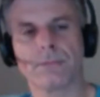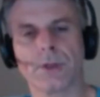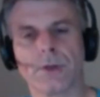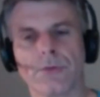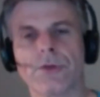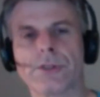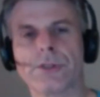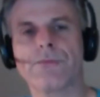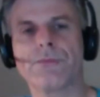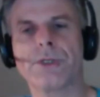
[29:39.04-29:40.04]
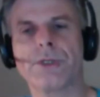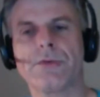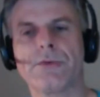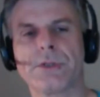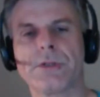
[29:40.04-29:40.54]
Ist trotzdem wichtig zu
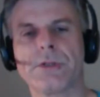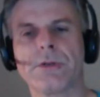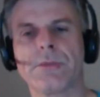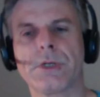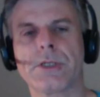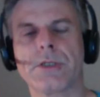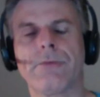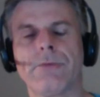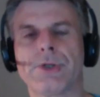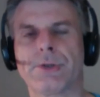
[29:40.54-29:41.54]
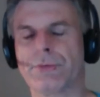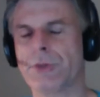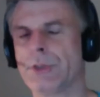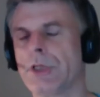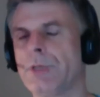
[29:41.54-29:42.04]
wissen, im Nachhinein, wenn das
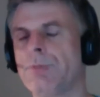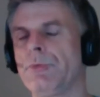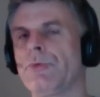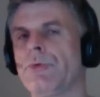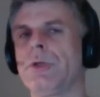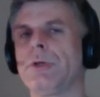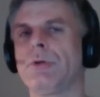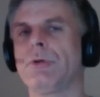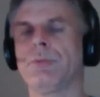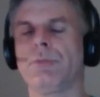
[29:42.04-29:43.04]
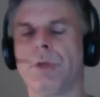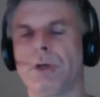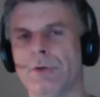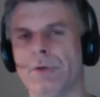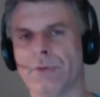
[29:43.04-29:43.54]
schriftliche Ergebnis vorliegt, um
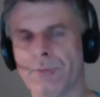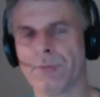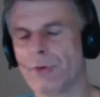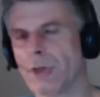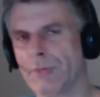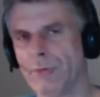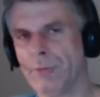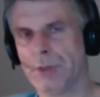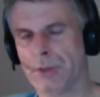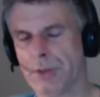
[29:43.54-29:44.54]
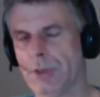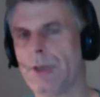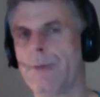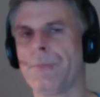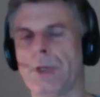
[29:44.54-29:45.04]
daraus abzuleiten, wie man
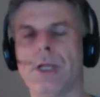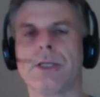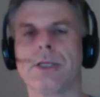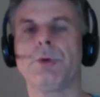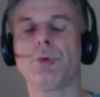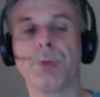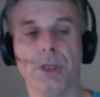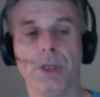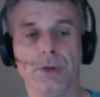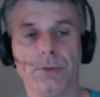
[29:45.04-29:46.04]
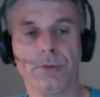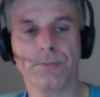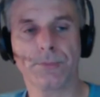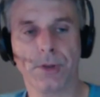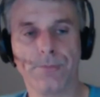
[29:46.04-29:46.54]
danach damit umgeht.
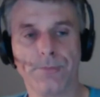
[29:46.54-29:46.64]
Ja?